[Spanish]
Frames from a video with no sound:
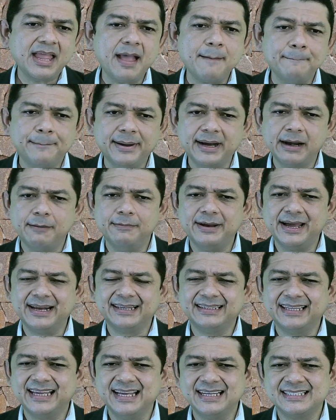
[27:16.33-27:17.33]
para hablar
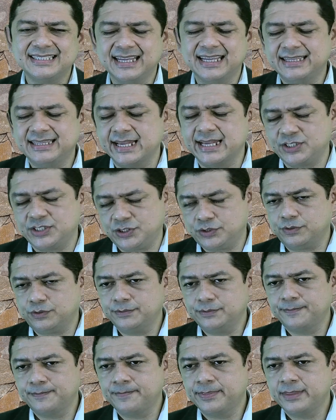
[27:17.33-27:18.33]
de este texto.
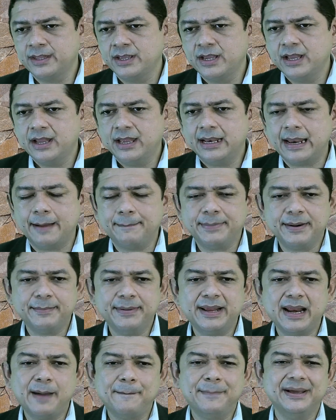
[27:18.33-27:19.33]
La
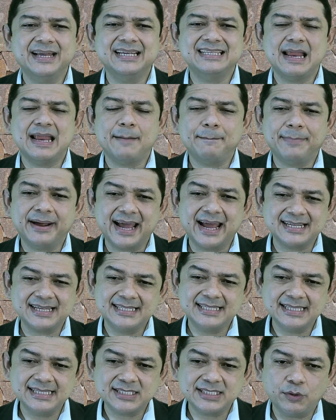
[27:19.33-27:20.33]
primera P es la
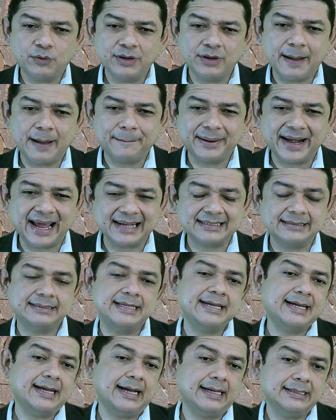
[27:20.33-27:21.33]
praxis o la
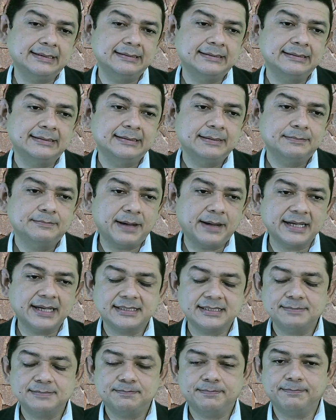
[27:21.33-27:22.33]
práctica.
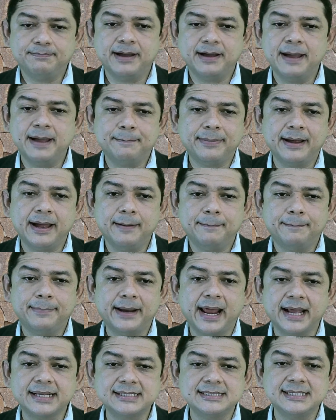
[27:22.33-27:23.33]
Paz,
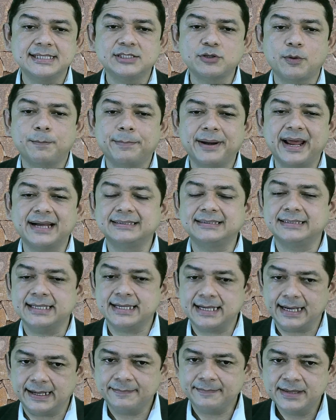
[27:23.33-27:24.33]
praxis o
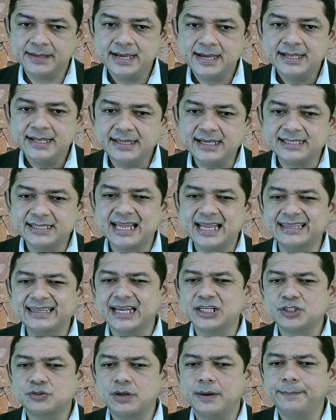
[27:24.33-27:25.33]
práctica. Dice el
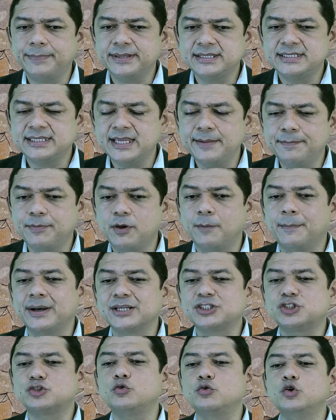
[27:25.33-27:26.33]
texto al principio,
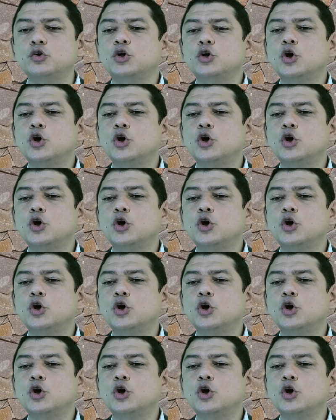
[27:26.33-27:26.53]
mas tú